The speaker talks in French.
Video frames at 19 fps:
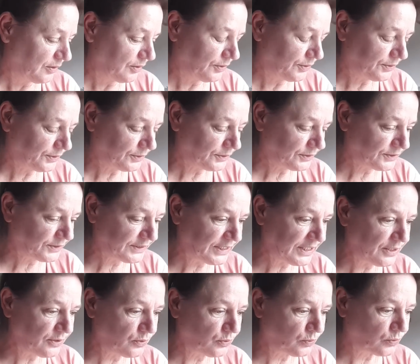Euh,
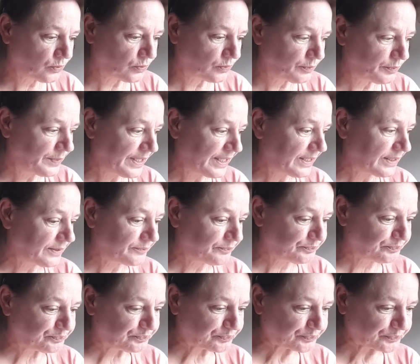sinon, ben,
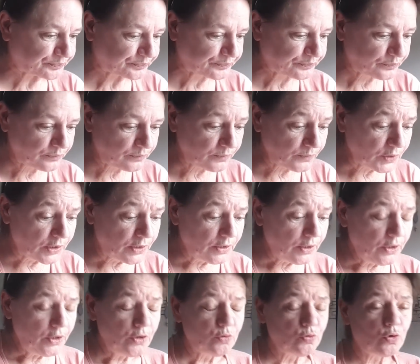
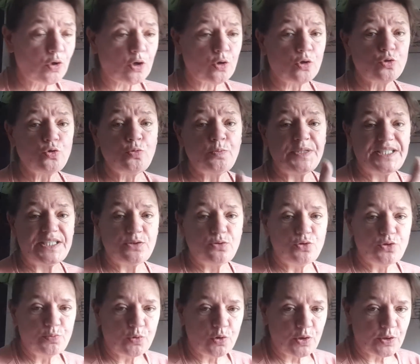donc encore toutes mes
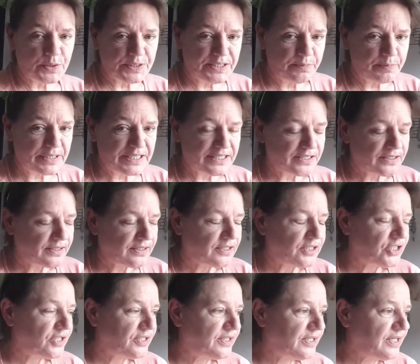excuses pour lundi
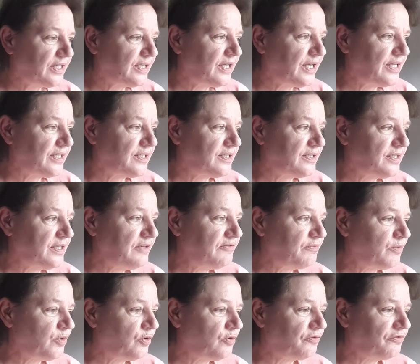passé, j'étais
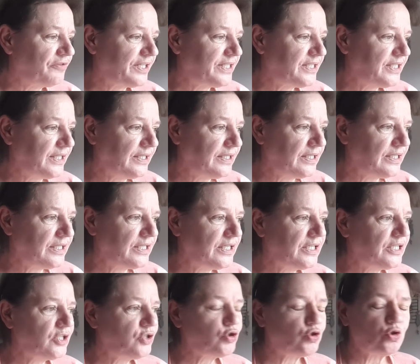excessivement
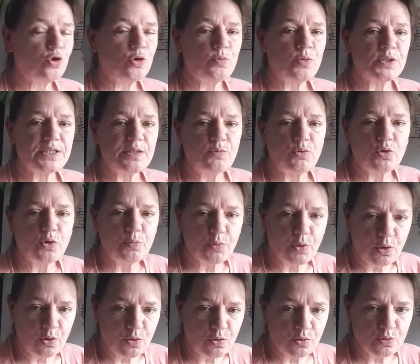fatiguée, je commence à me
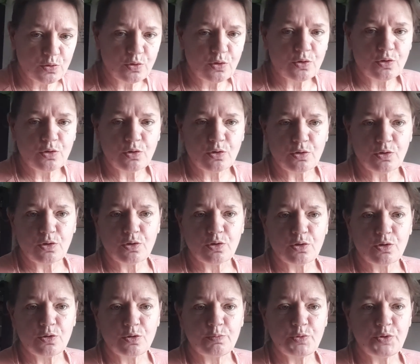reprendre
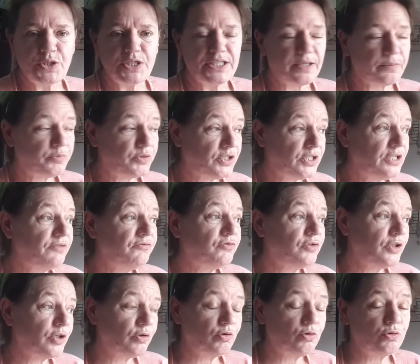euh, petit à petit. Il
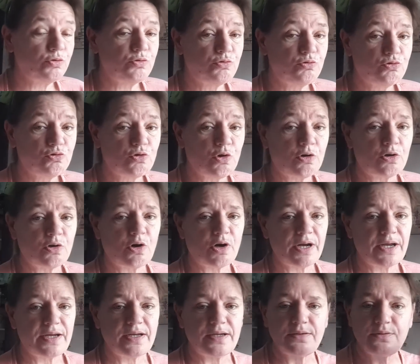faut dire que le temps
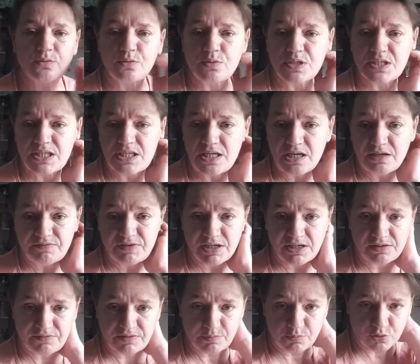aide aussi
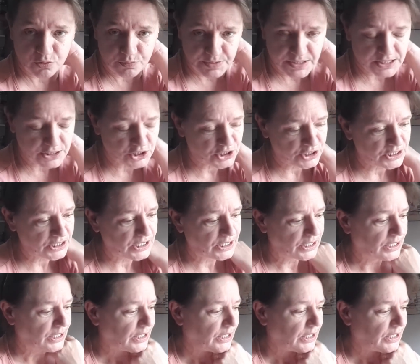avec la fibromyalgie.